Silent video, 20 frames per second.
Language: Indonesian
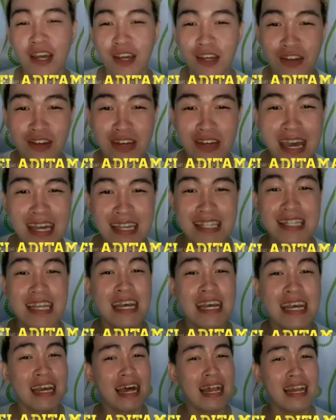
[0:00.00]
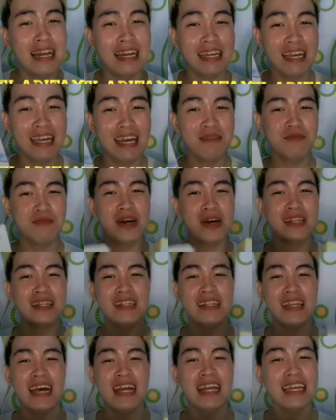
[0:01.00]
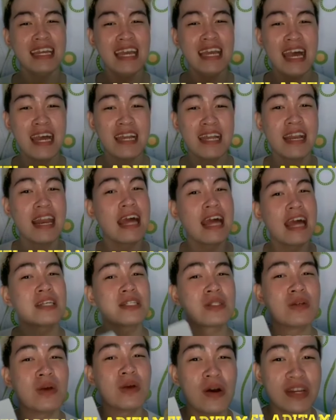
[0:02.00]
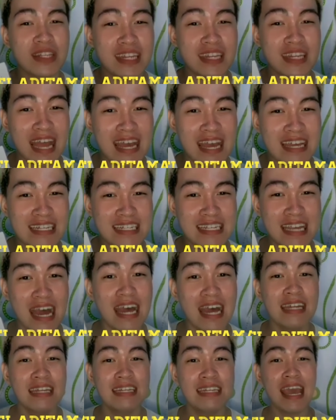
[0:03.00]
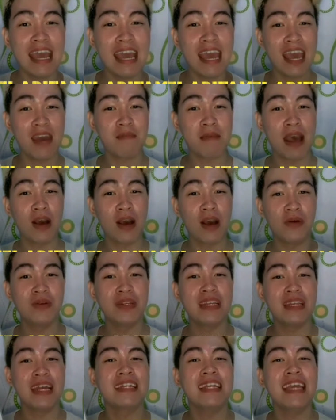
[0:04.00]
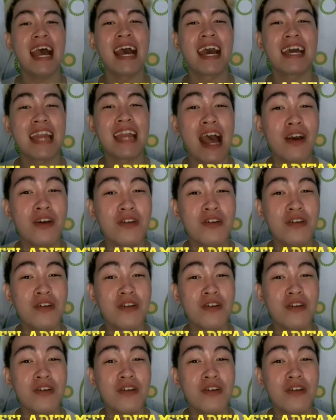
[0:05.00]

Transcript: you guys kalian buat kalian langsung order aja DM aku nanti akan aku